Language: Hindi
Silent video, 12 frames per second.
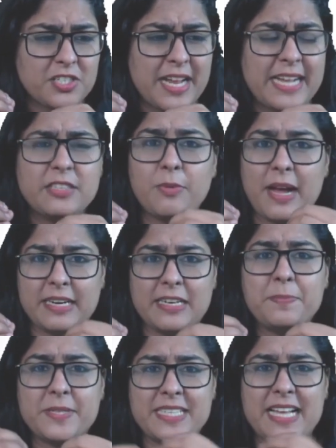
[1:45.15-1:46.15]
शायद द्वारका
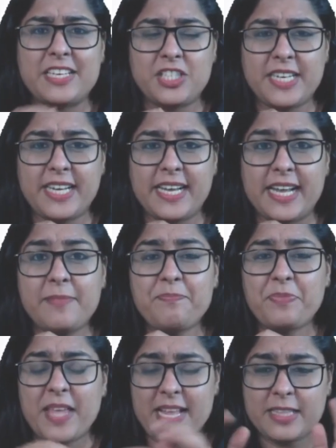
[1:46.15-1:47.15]
प्रसाद जी की है
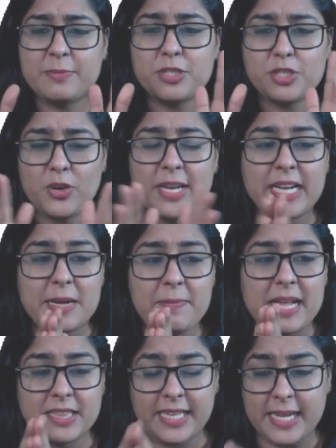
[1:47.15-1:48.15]
हिंदी मुझे थोड़ी कम
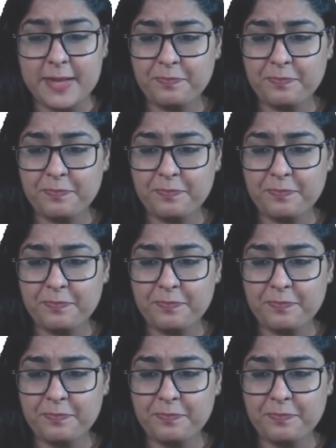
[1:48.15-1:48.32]
आती है